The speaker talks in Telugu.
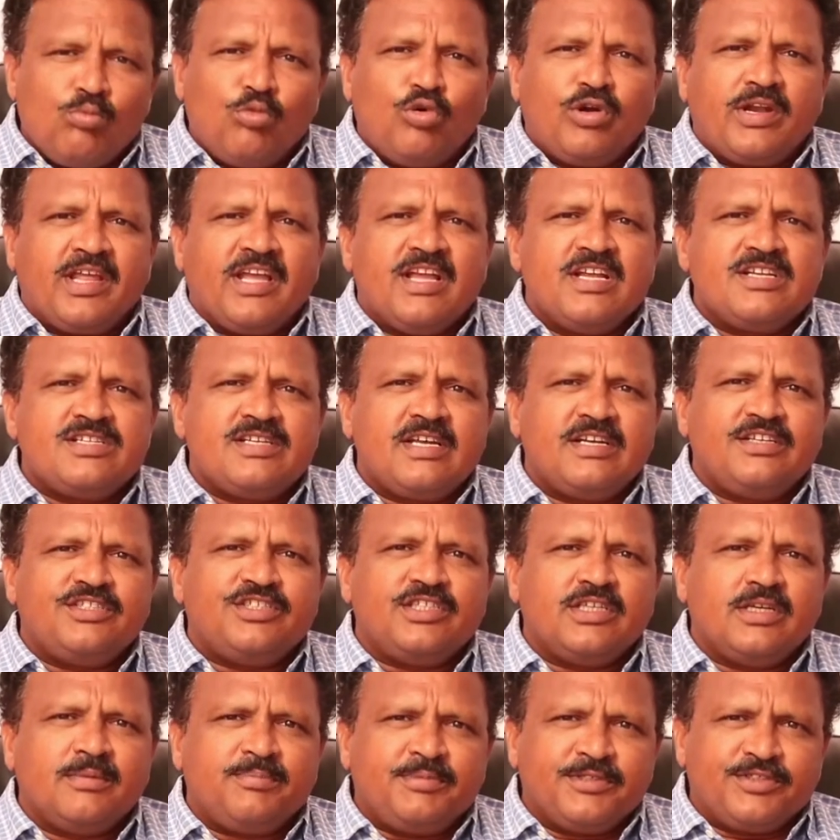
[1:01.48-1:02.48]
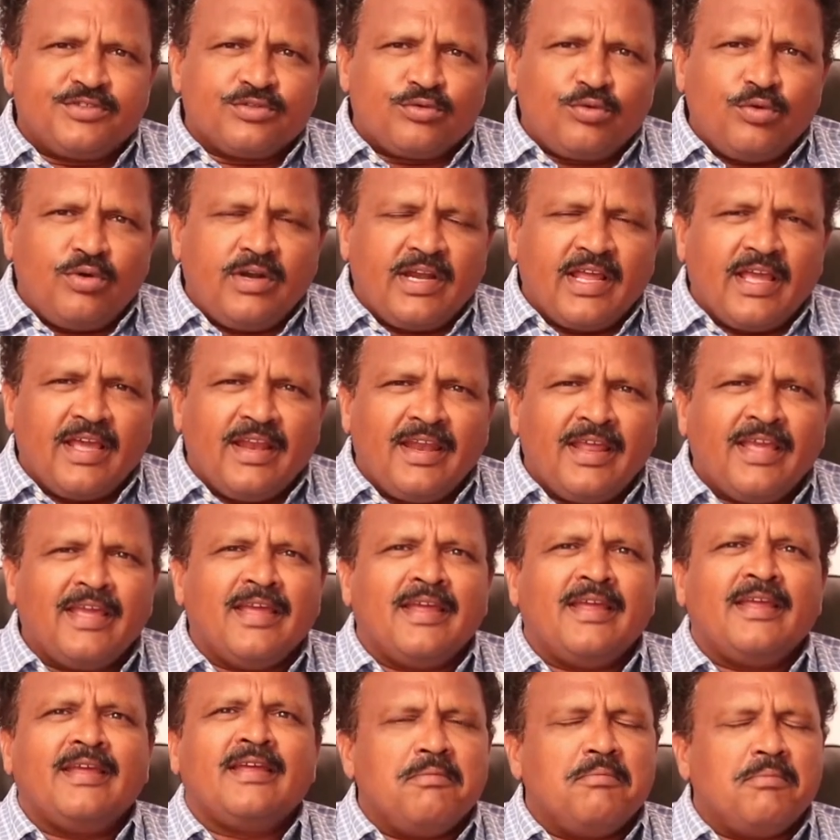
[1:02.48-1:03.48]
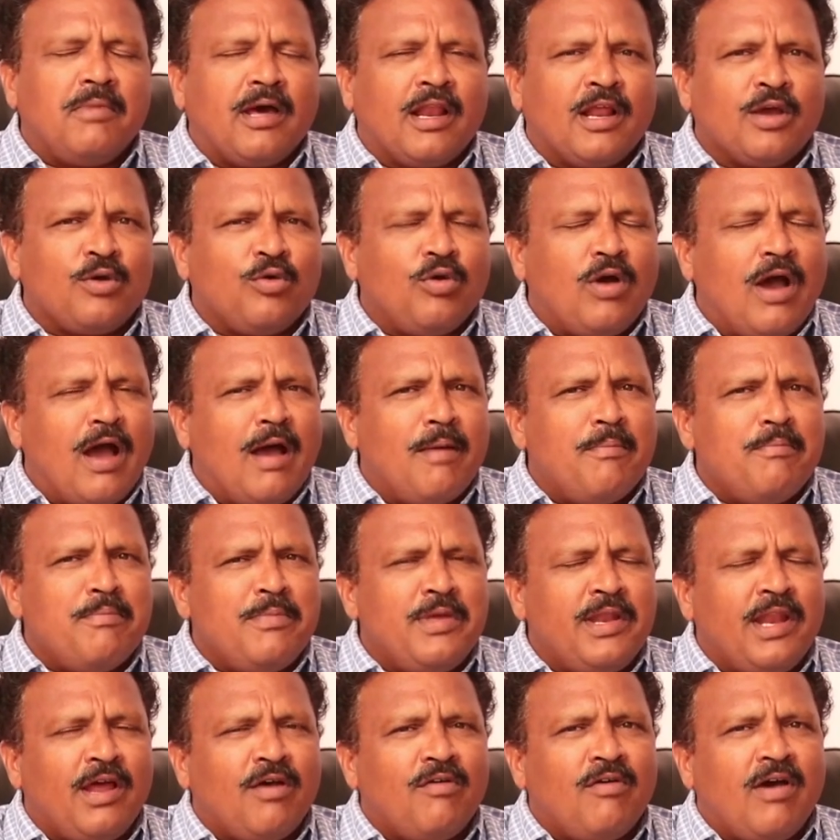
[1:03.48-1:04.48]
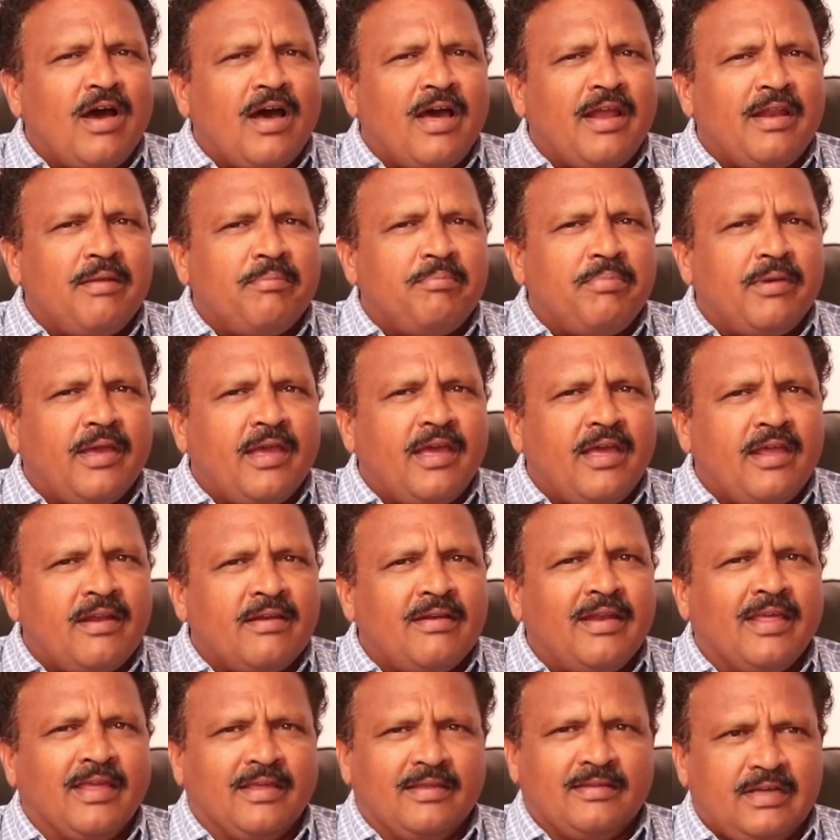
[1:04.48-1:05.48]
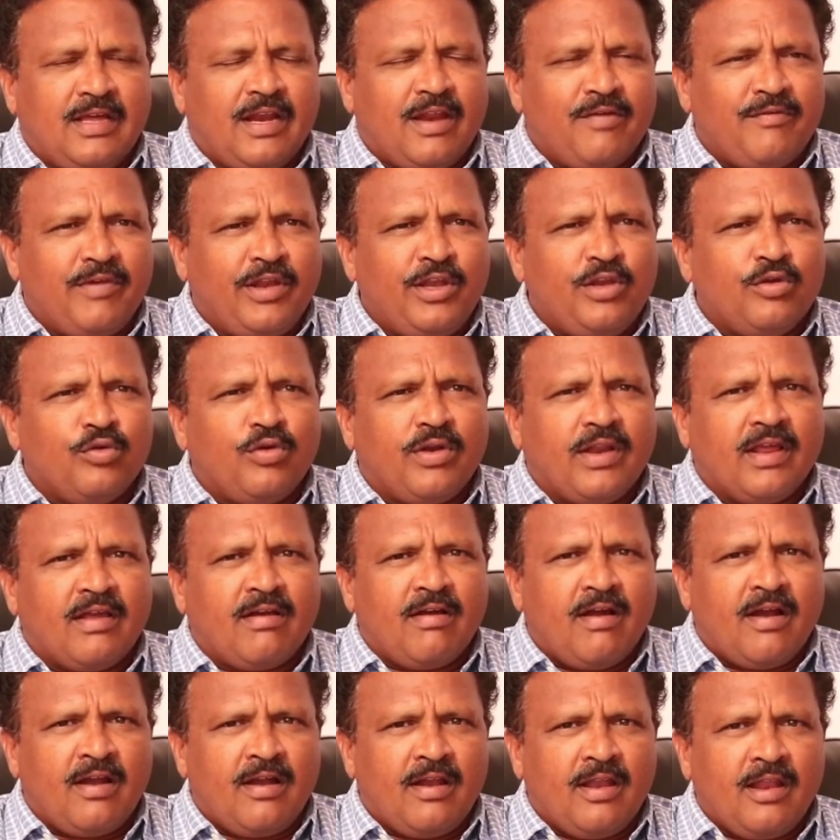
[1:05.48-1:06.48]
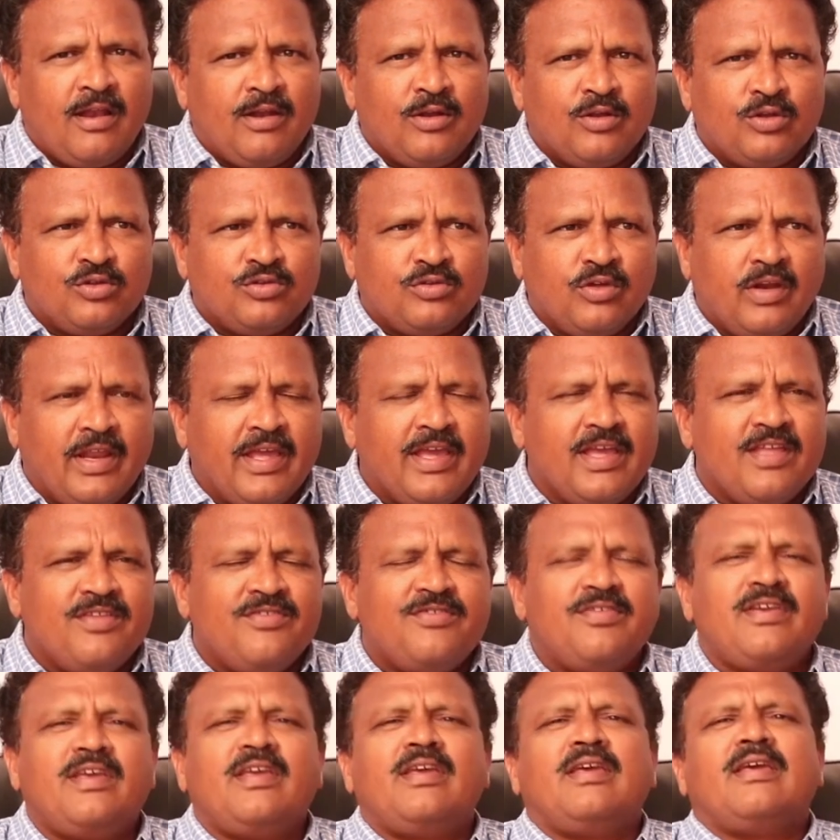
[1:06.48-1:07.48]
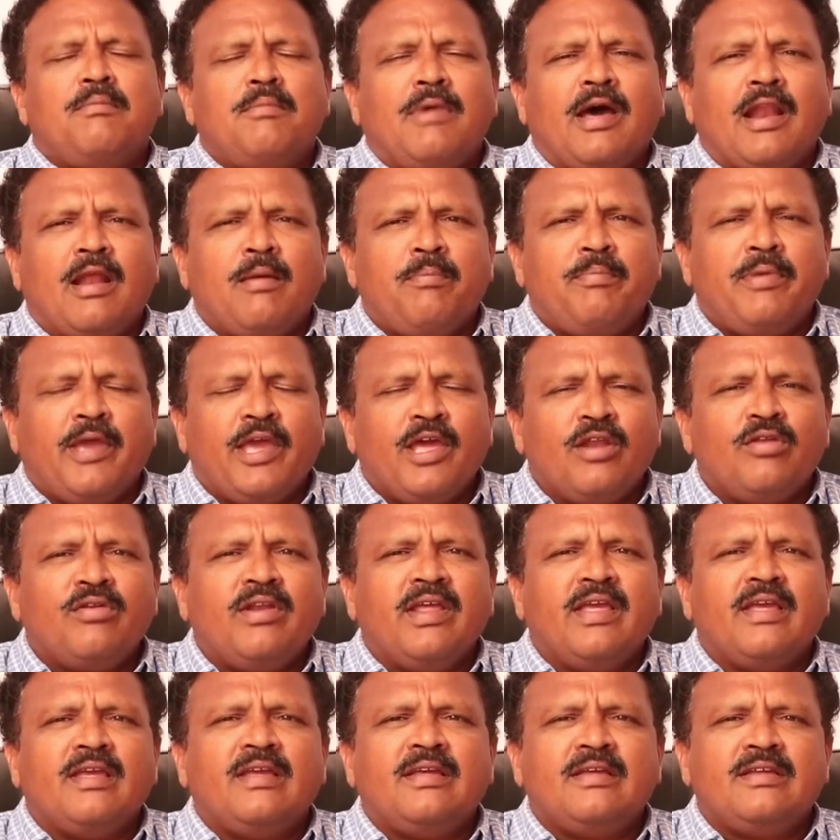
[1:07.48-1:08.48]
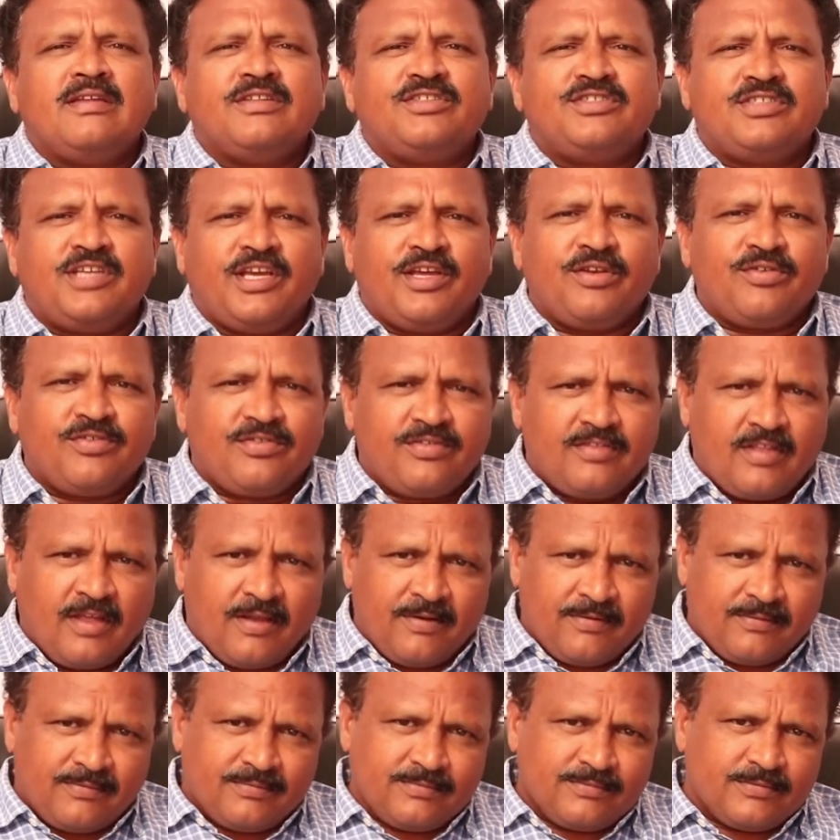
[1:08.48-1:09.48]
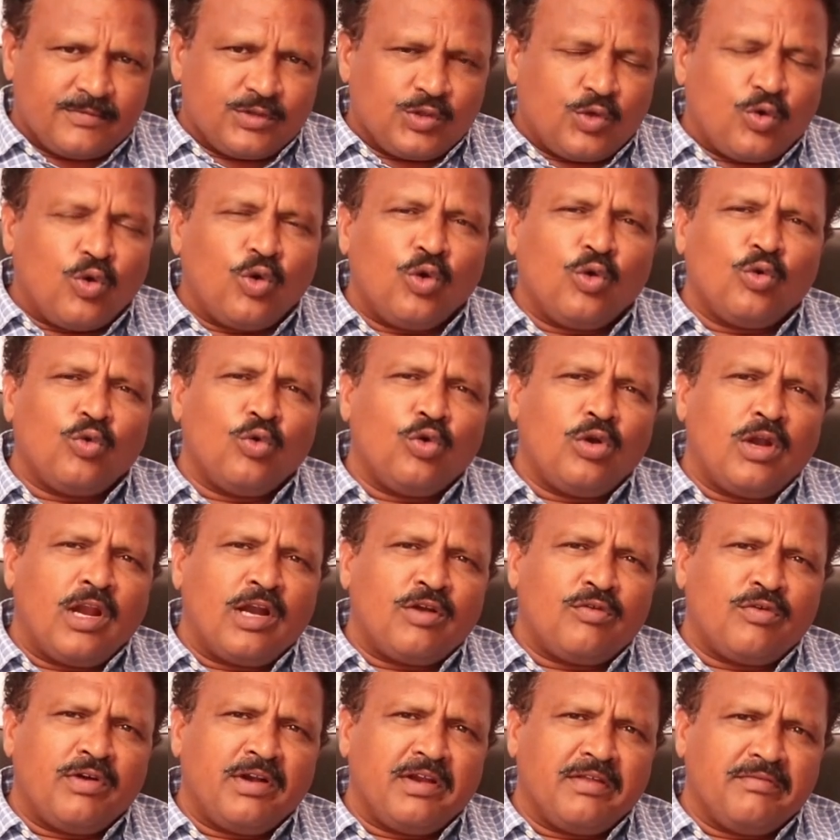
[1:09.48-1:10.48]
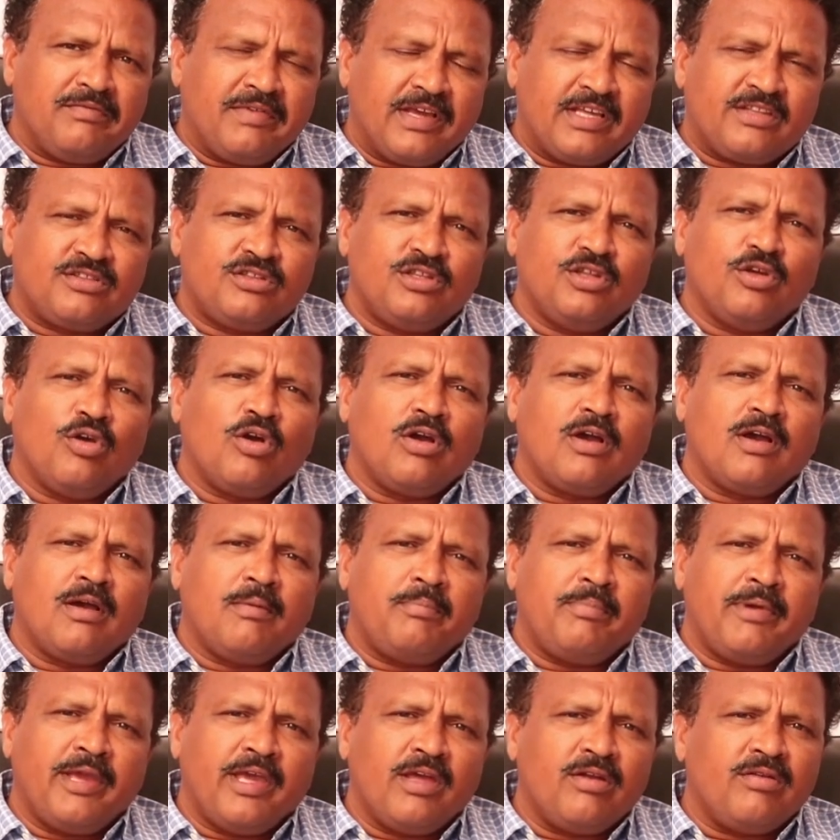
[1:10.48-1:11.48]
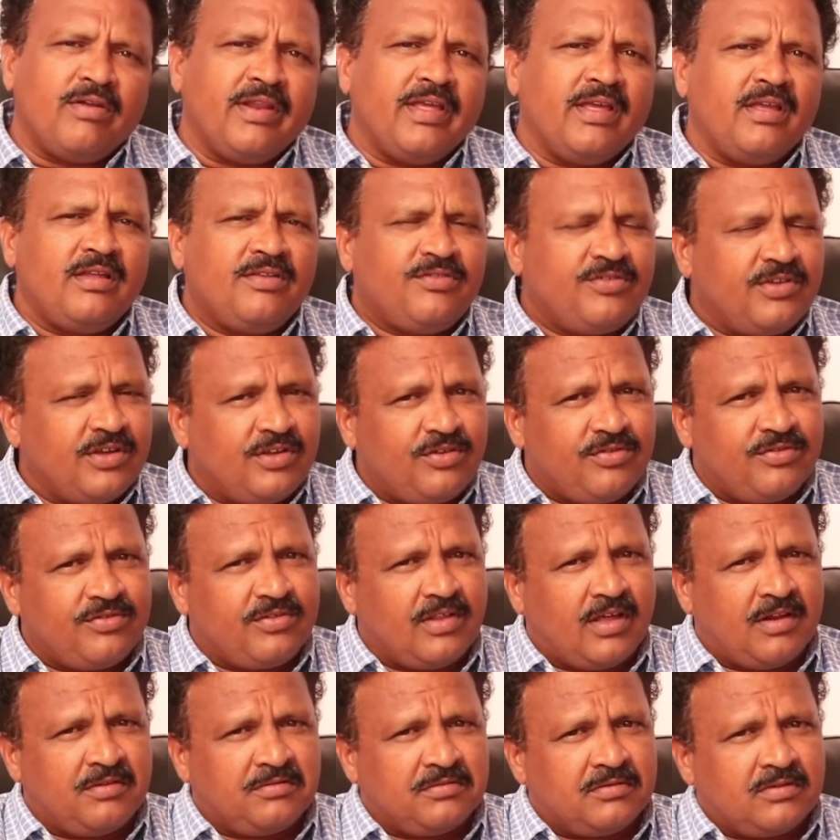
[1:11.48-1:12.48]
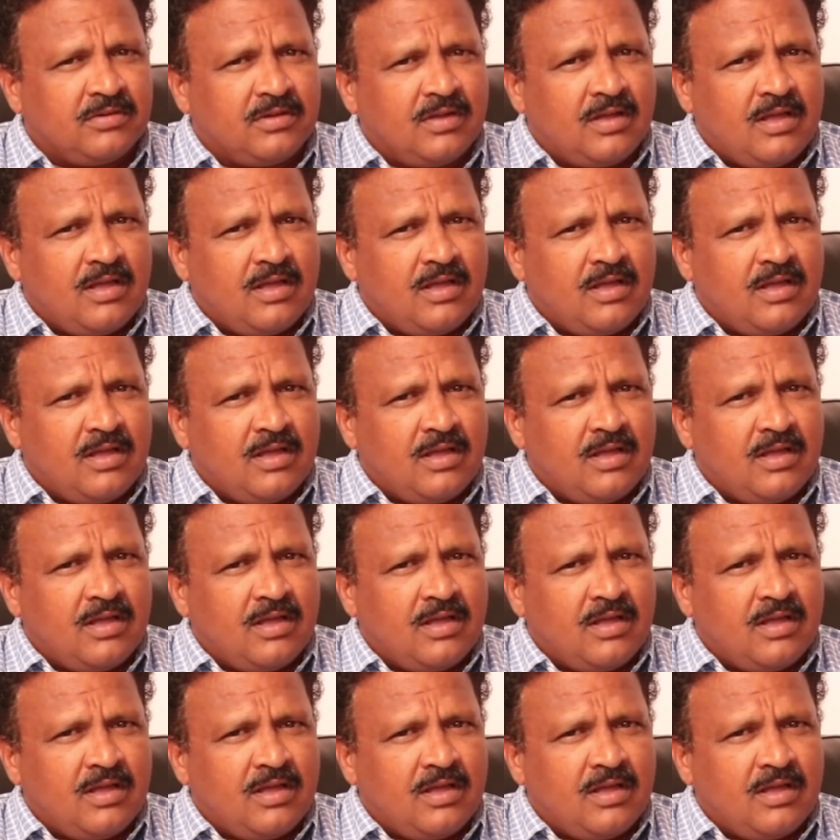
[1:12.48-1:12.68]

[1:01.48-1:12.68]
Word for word: ముటేషన్ చేపించుకుంటేనే మనకు అమ్మిన వారి పేరుని రెవెన్యూ రికార్డులలో తొలగించి మన పేరుని చేరుస్తారు కొనుక్కున్నటువంటి వ్యక్తి యొక్క పేరుని చేరుస్తారు